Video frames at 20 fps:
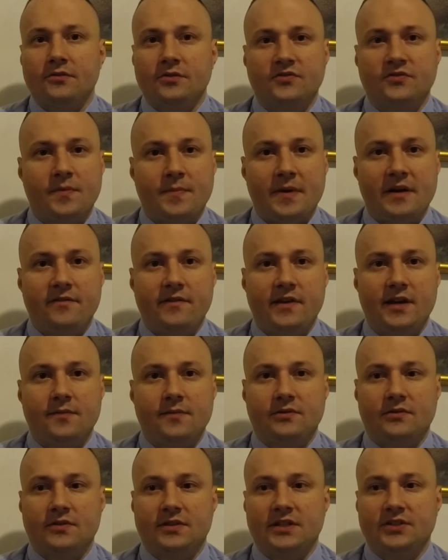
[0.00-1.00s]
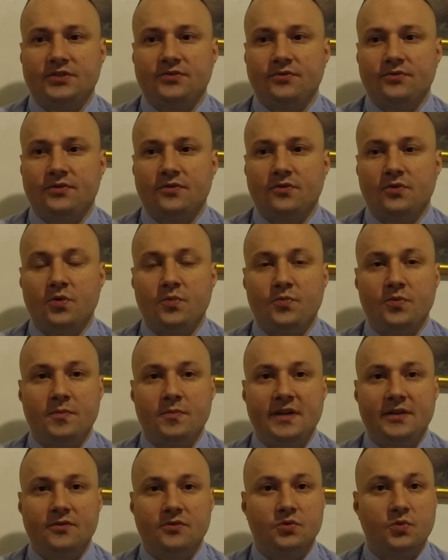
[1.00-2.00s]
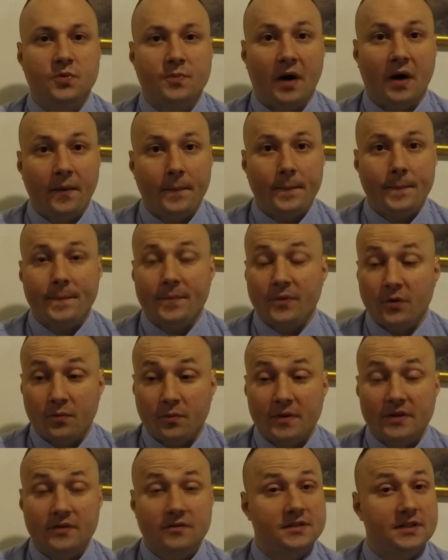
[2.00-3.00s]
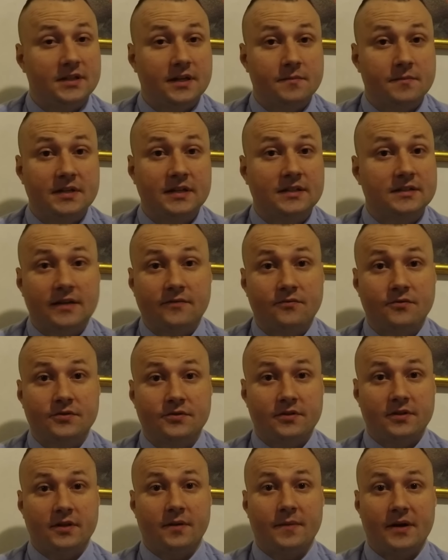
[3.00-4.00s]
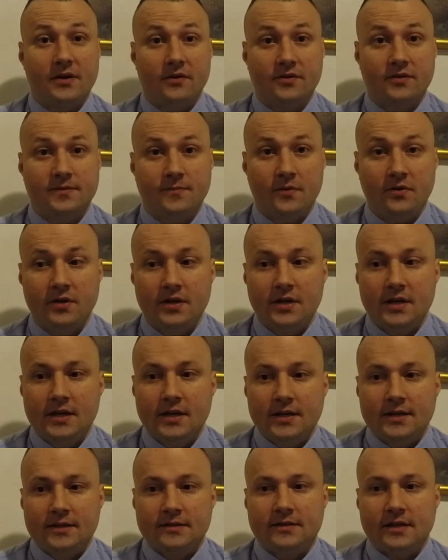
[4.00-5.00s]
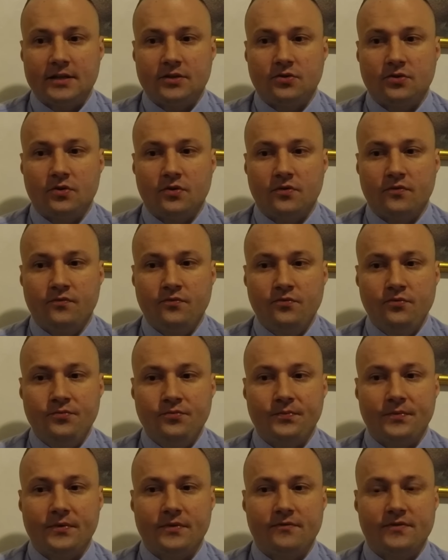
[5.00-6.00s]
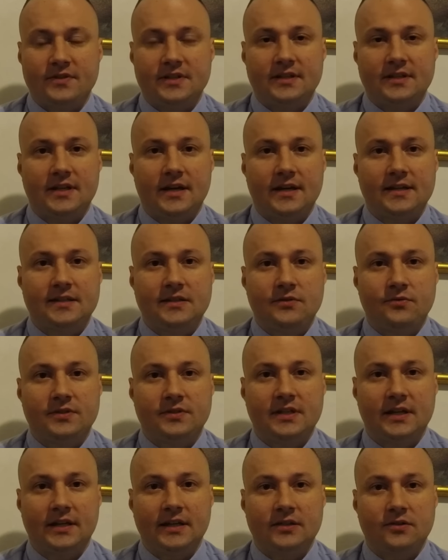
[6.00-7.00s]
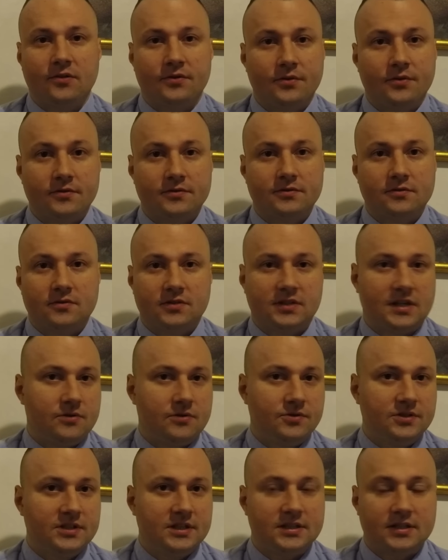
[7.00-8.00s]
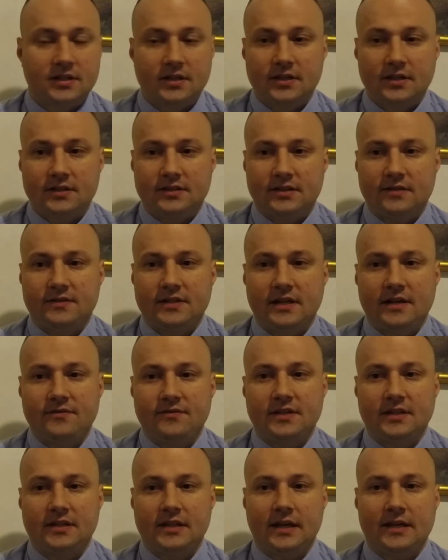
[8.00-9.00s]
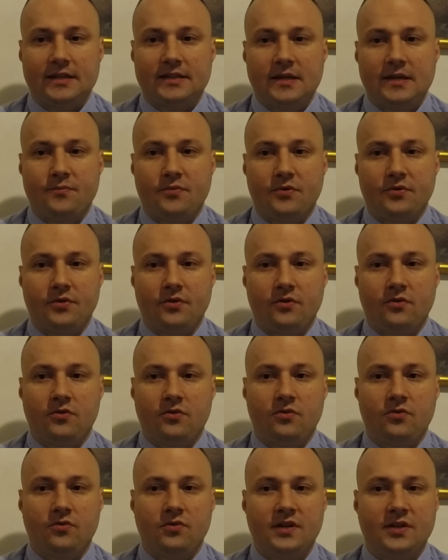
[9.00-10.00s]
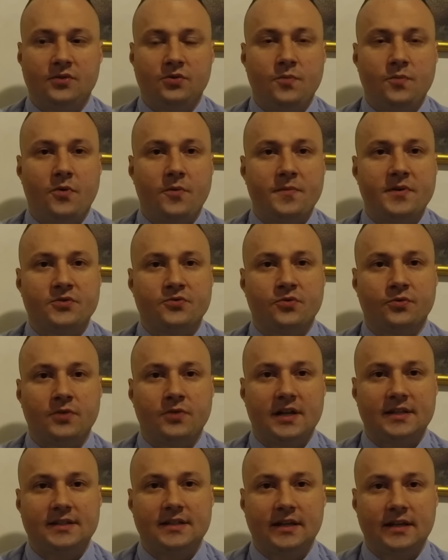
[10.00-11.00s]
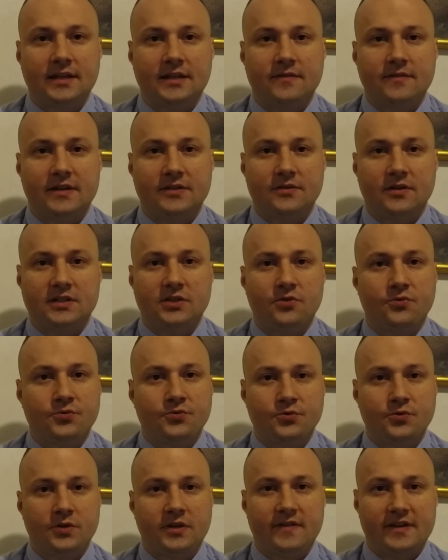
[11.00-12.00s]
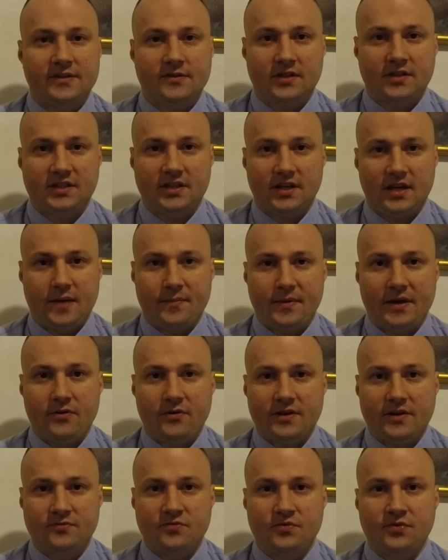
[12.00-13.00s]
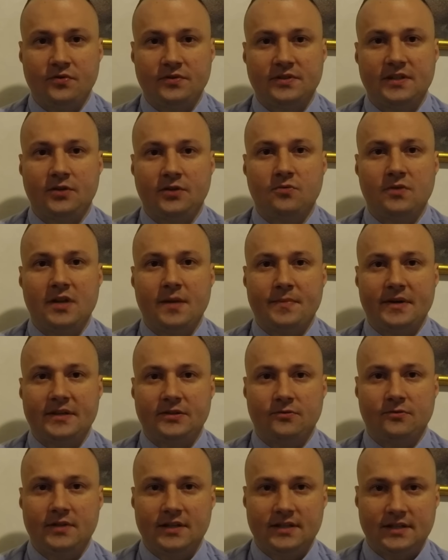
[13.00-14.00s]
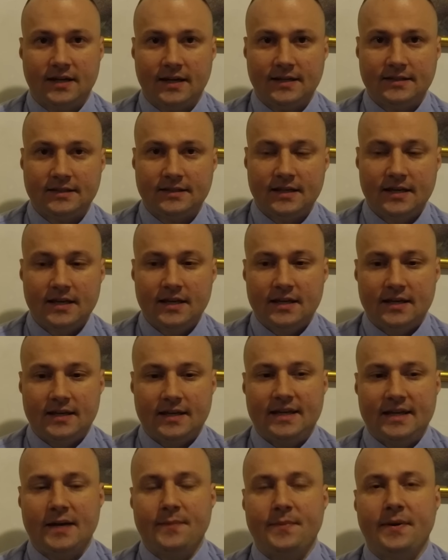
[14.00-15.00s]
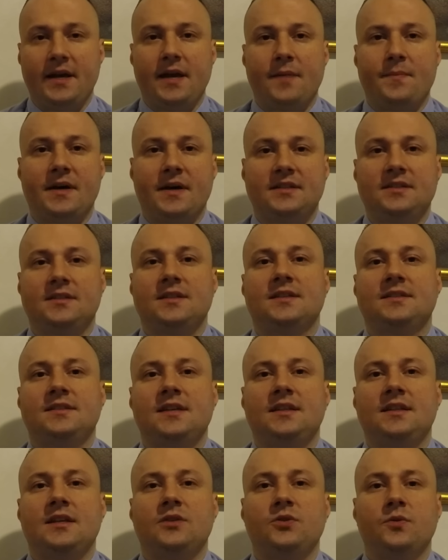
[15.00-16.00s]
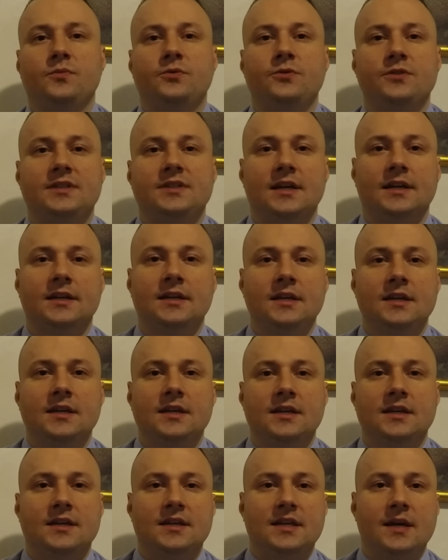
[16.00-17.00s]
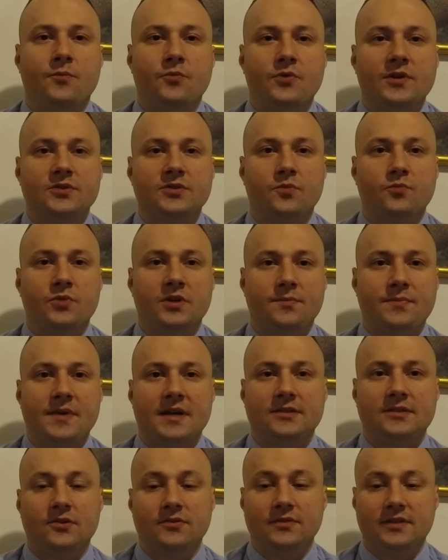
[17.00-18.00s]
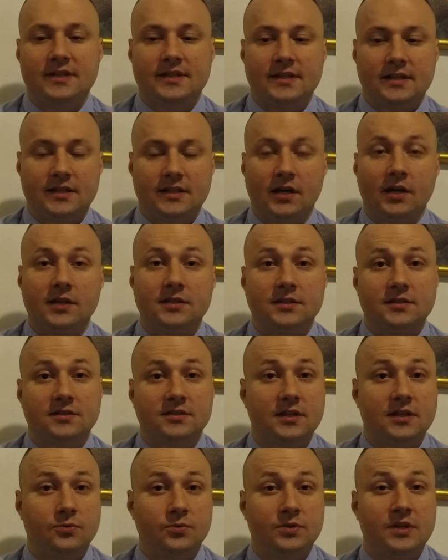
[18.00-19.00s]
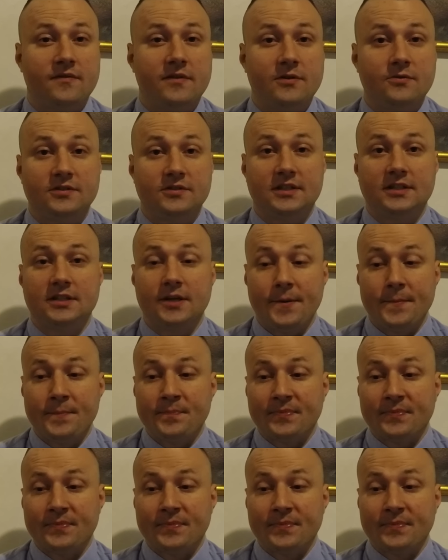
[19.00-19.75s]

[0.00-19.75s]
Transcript: Donc je ne pas le faire parce que sachant que le public ne suit pas. Donc maintenant c'est comme ça que ça fonctionne hein, malheureusement c'est que vous vous intéressez aux séries tendances, ce qui est logique. C'est que vous allez vous intéresser pendant les deux premiers jours de la série qui va sortir ou du jeu qui va sortir. Après, le reste du temps, c'est que les passionnés qui restent. Et après, à partir d'un certain nombre de séries, il y a moins en moins de personnes qui s'intéressent, ce qui est tout à fait logique.